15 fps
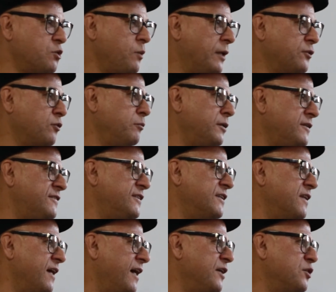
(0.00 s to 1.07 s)
quatro meses de
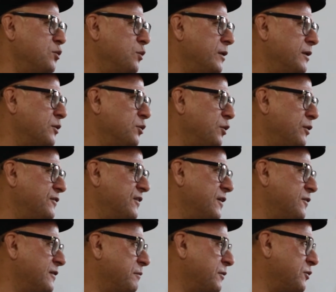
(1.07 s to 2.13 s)
idade, um ano, dois
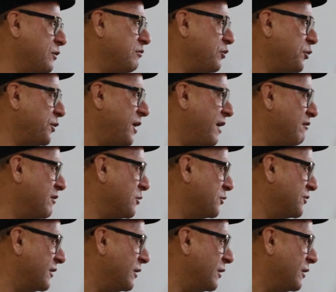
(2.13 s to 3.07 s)
anos, a pessoa voltava com